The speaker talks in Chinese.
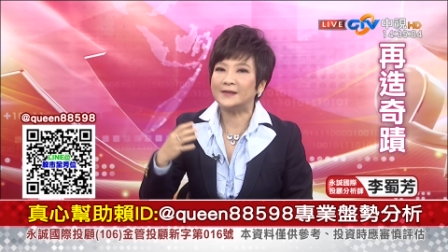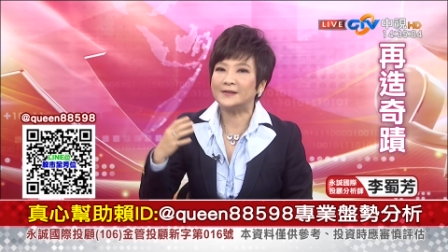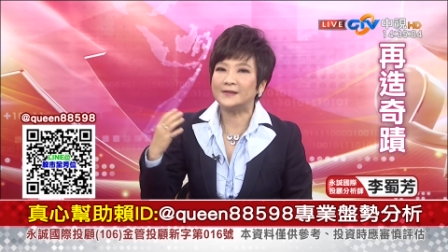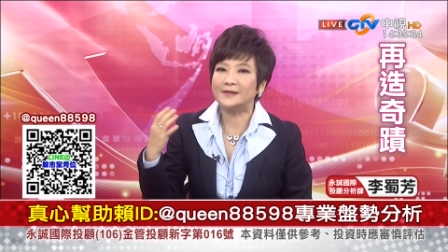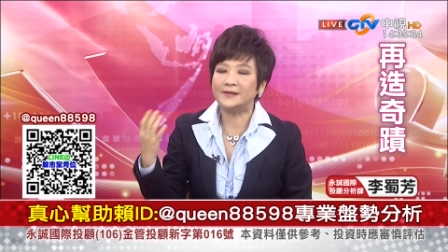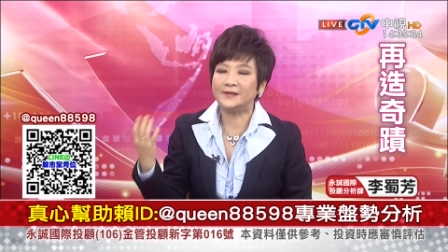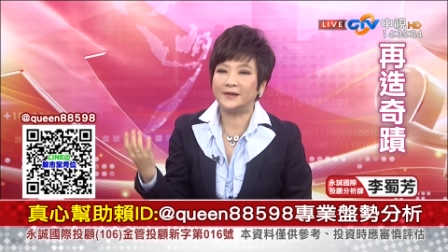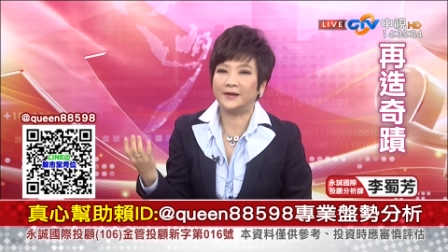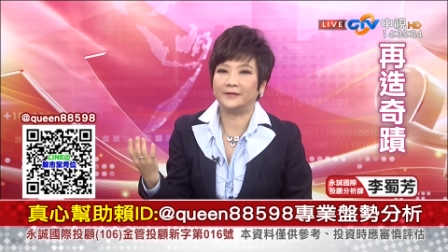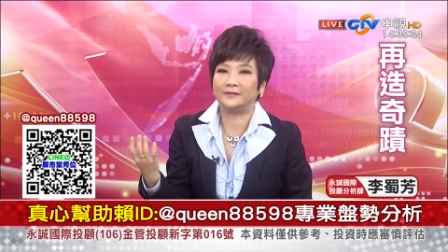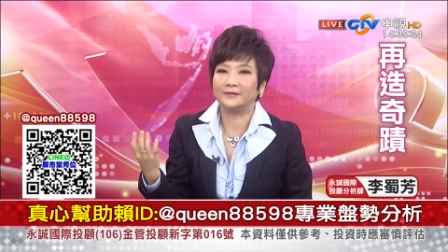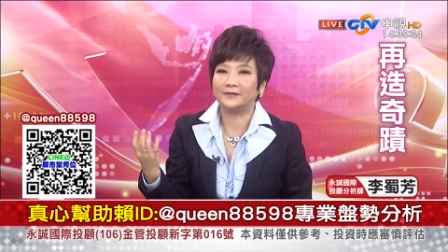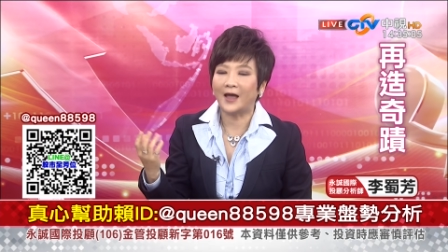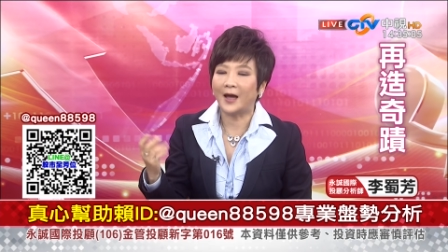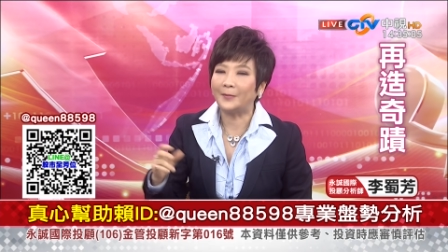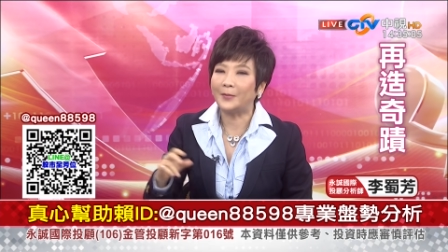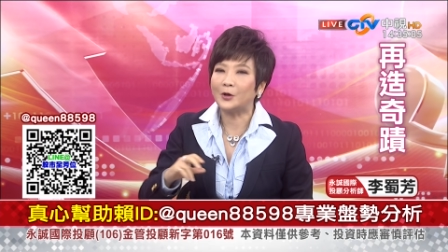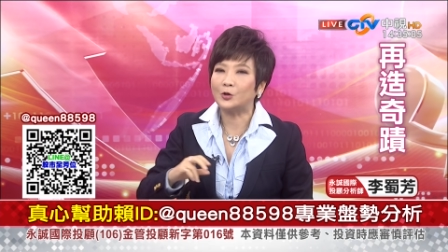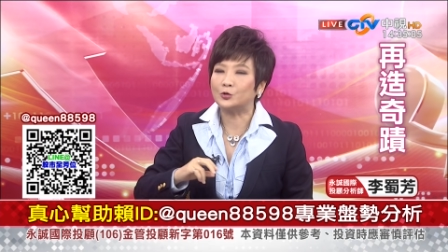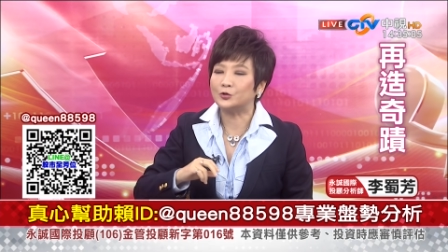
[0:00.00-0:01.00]
之前
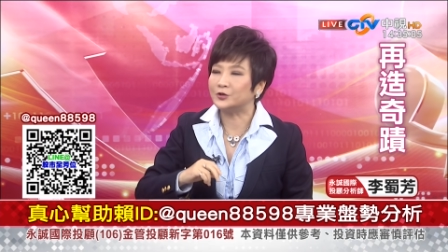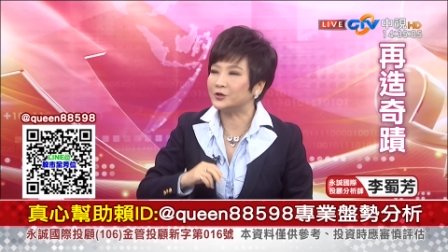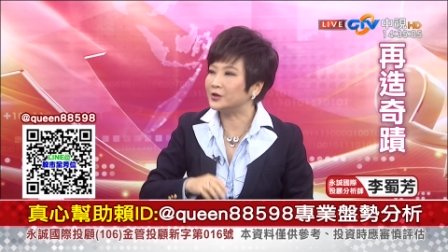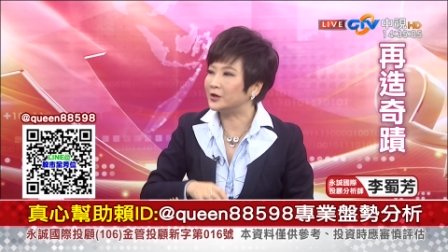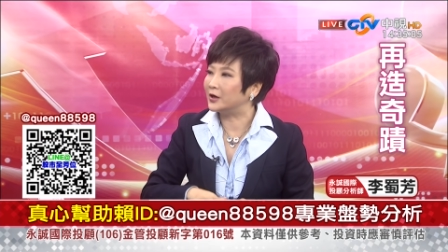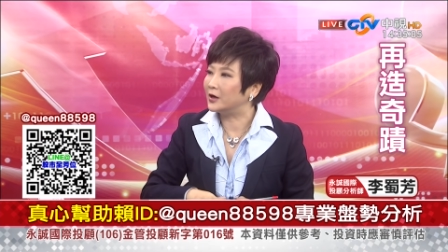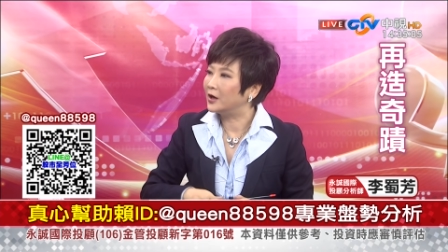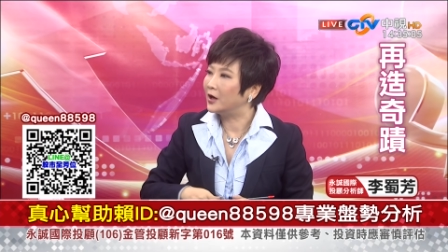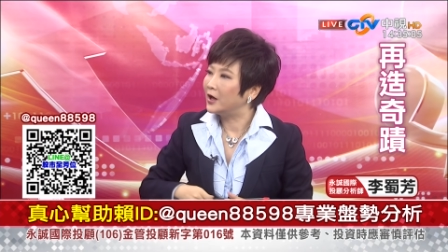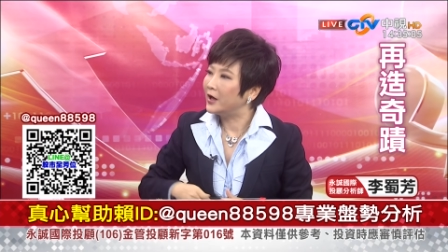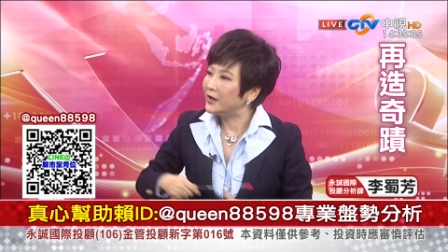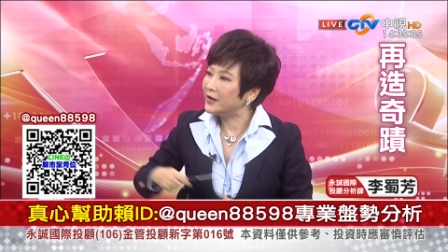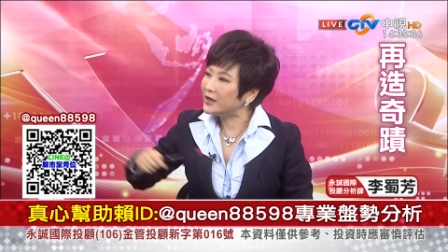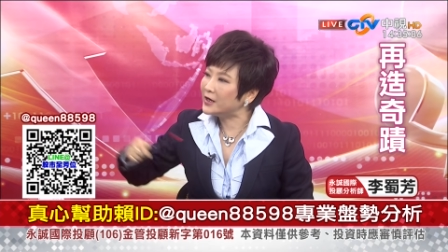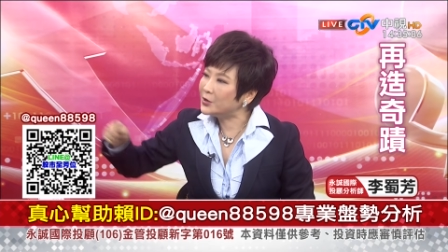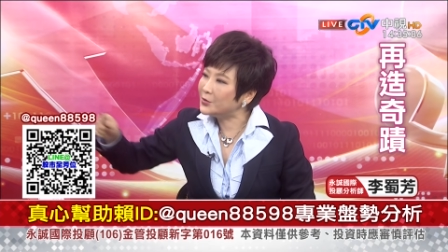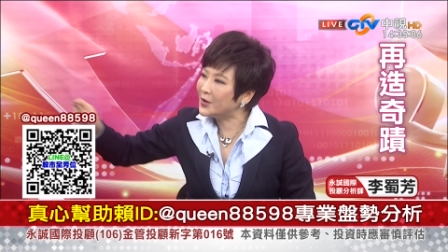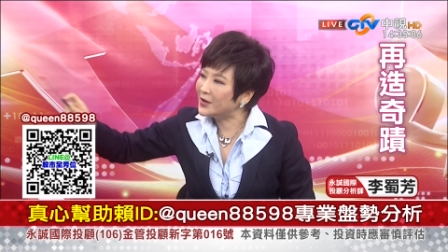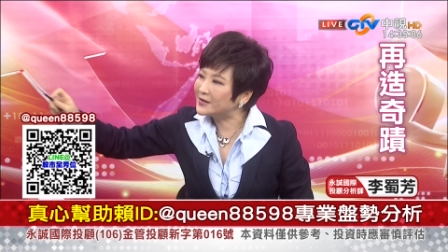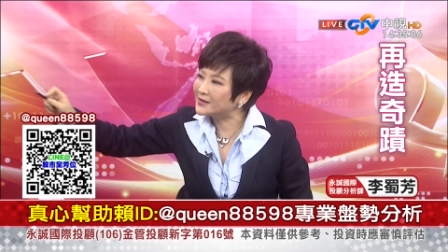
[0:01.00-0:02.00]
台北股市
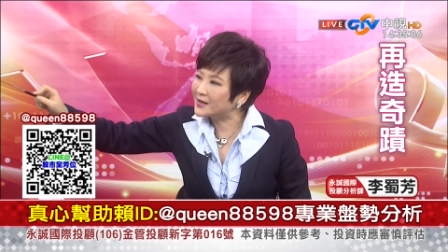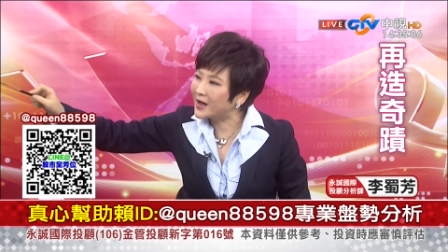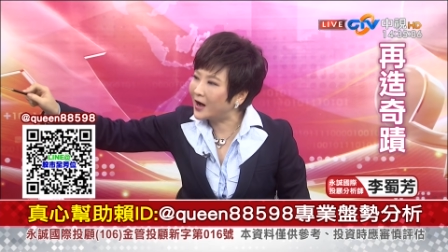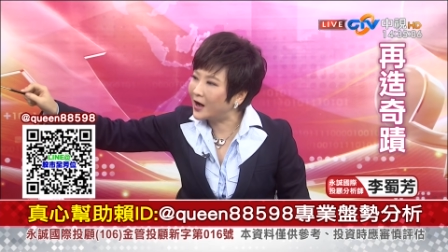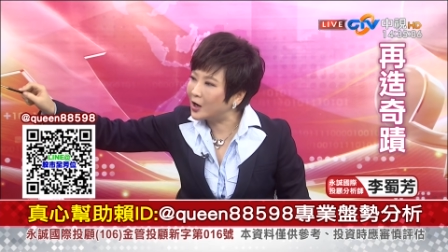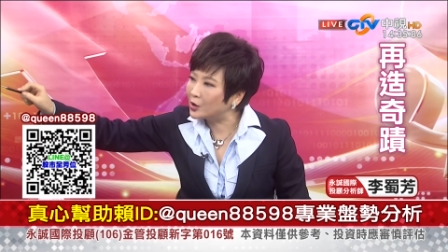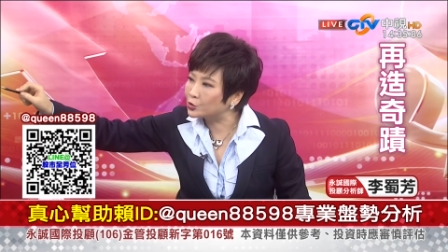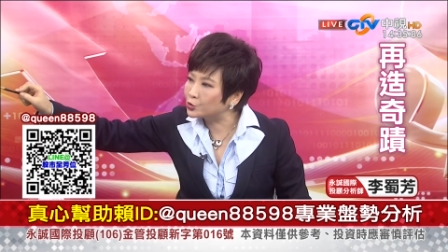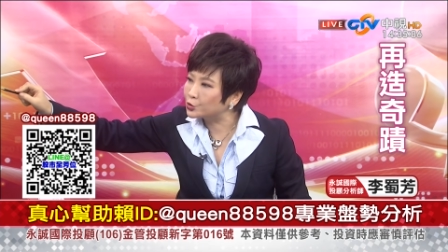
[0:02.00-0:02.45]
一月三号